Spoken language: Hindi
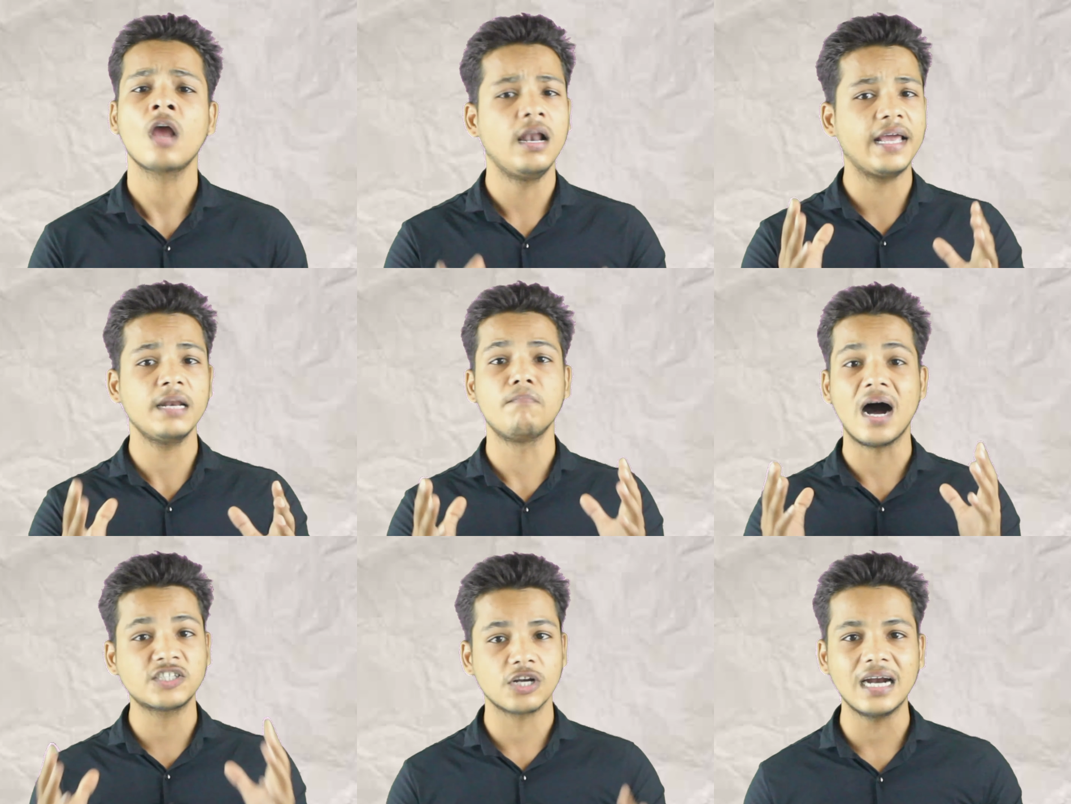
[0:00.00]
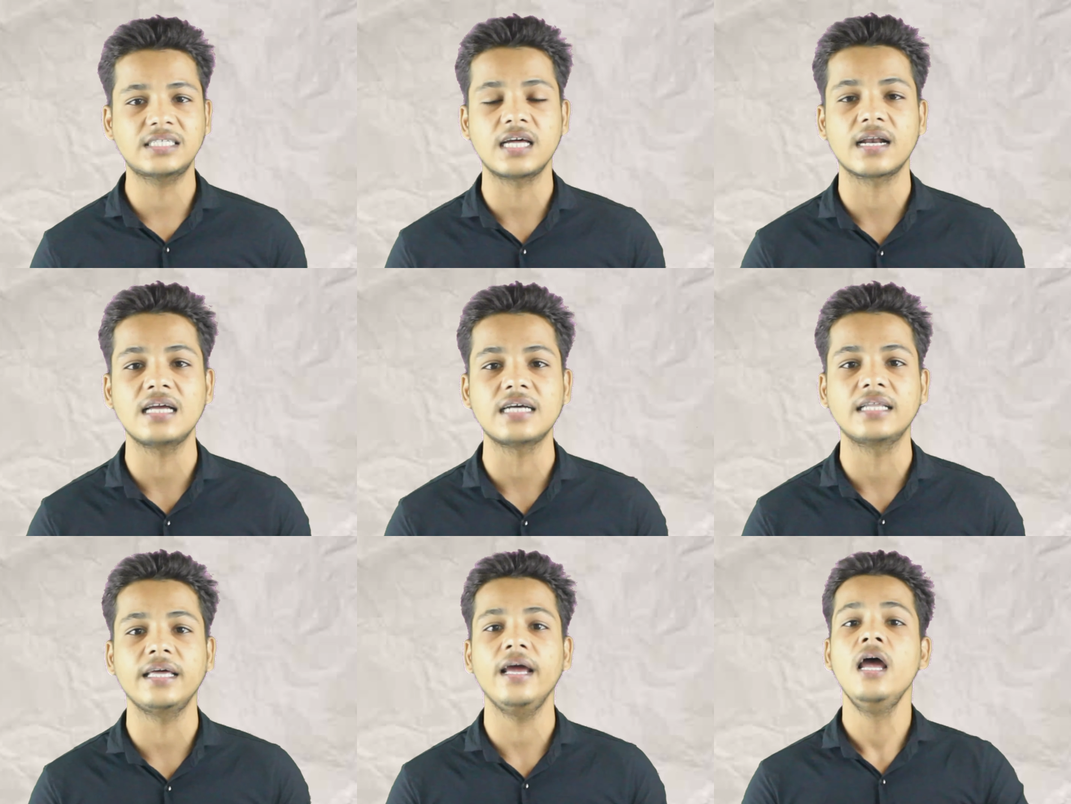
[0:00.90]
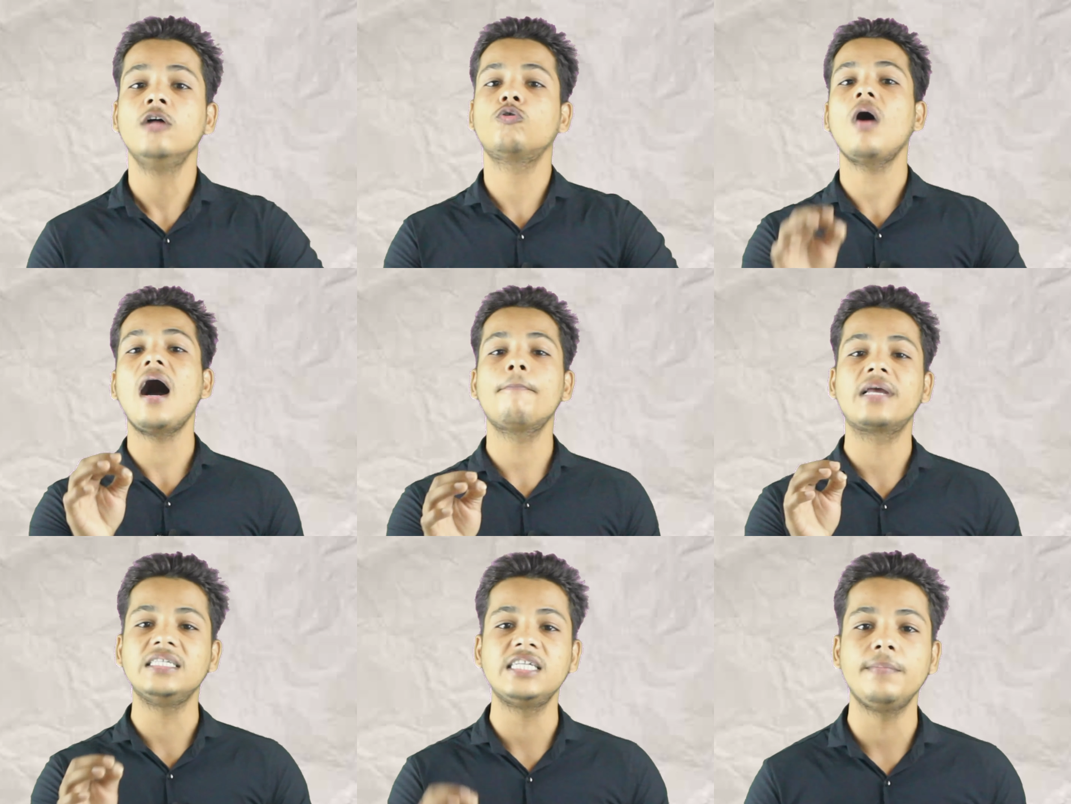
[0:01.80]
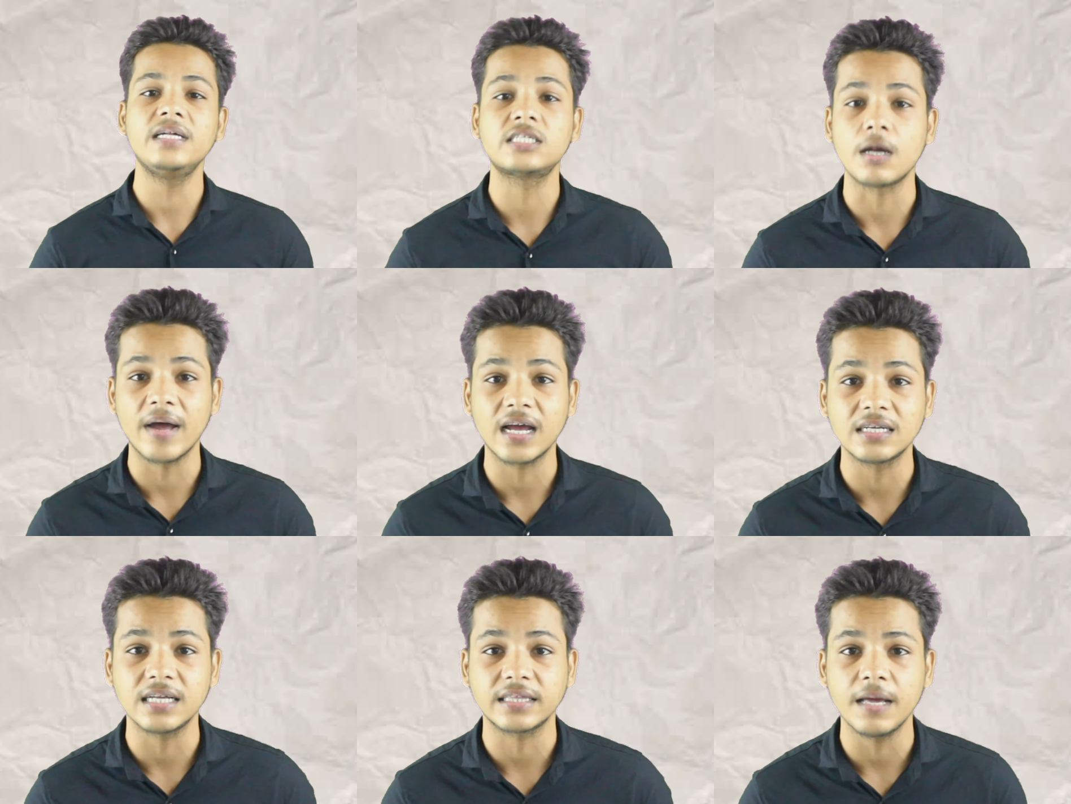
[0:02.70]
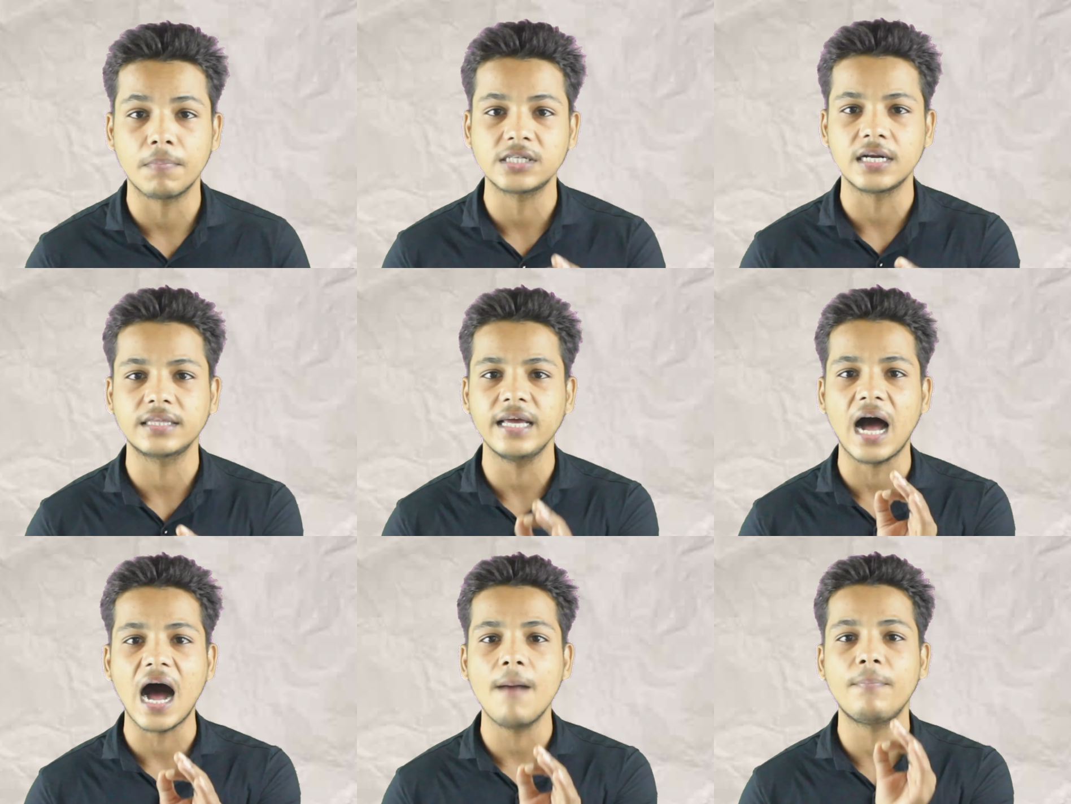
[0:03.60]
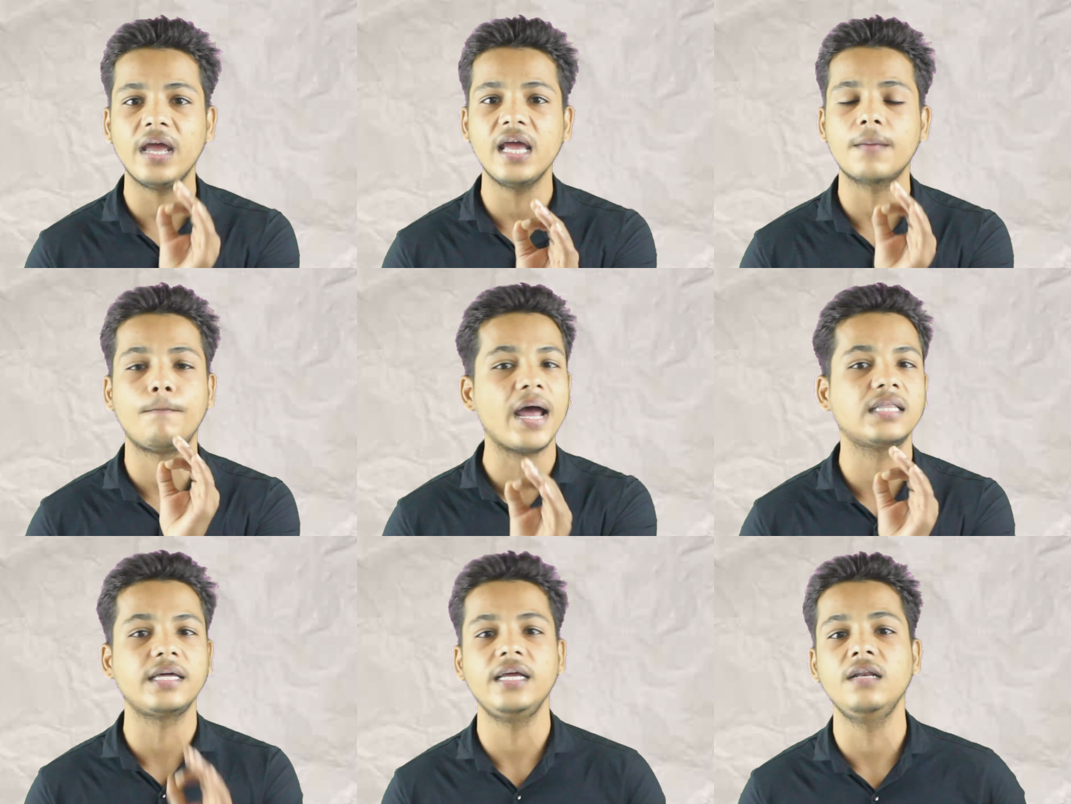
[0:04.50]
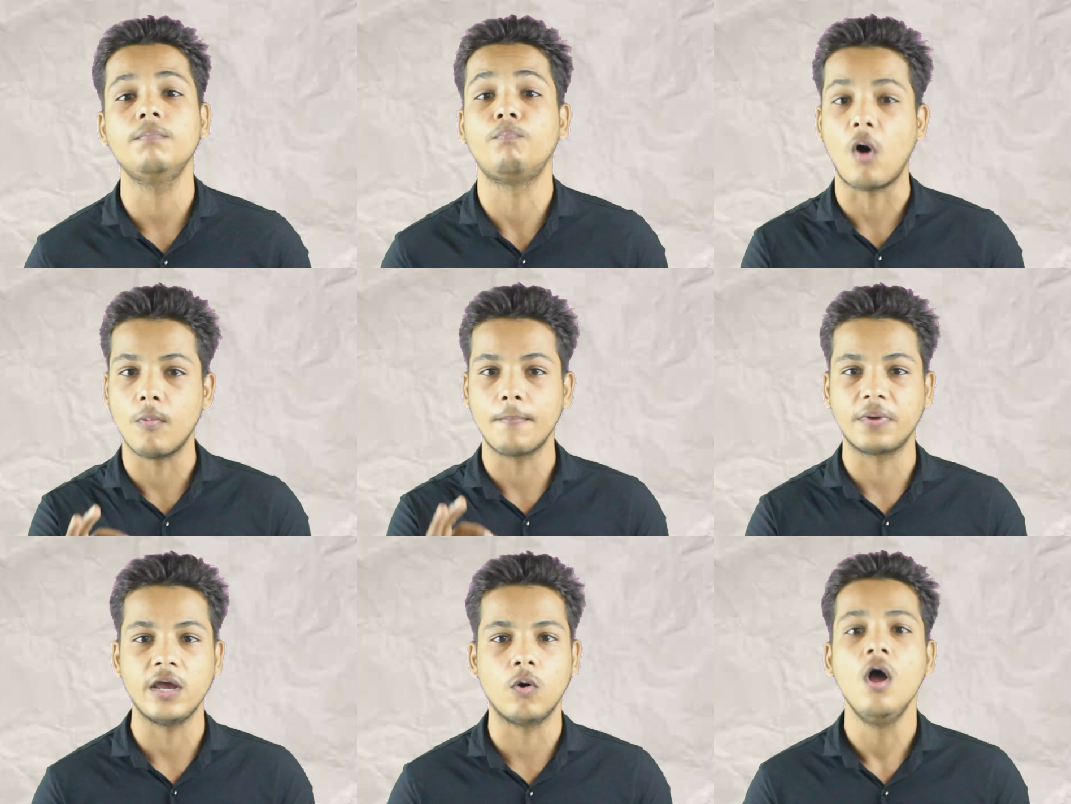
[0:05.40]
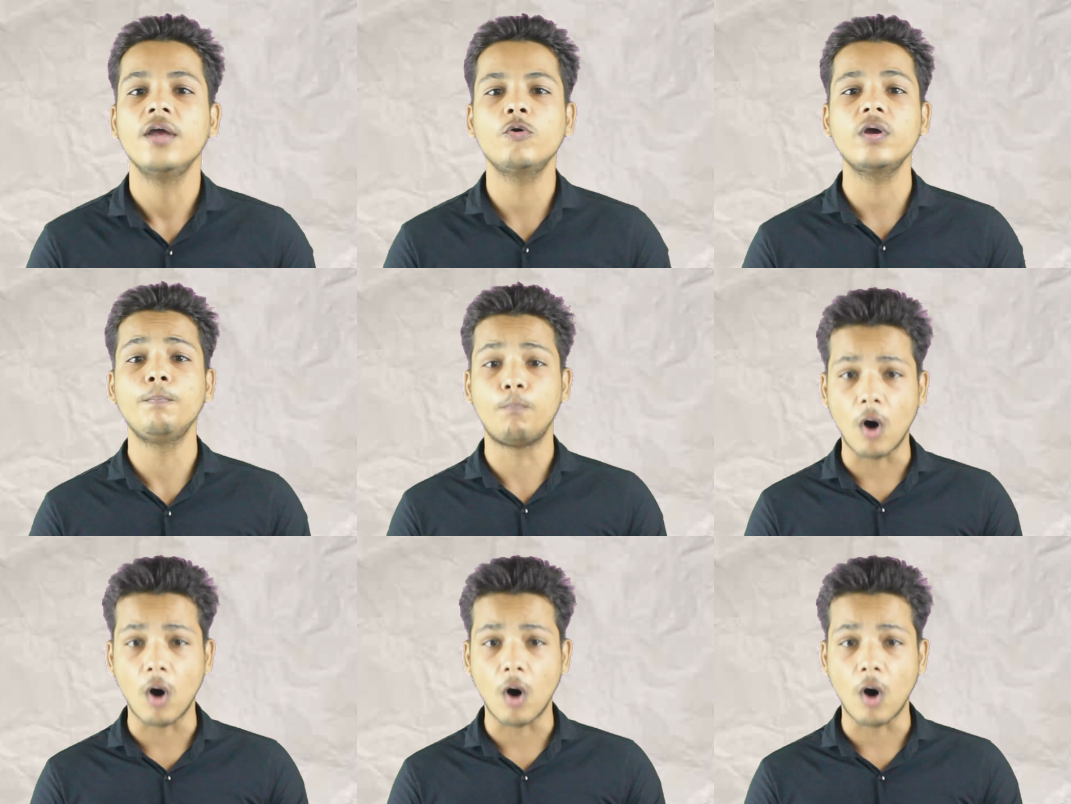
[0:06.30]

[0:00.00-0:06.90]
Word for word: लेकिन मार्शल आर्ट्स करना चाहते हैं तो आप किसी भी समय कर सकते हैं बसरते आप एक बेहतरीन अप किए हो क्योंकि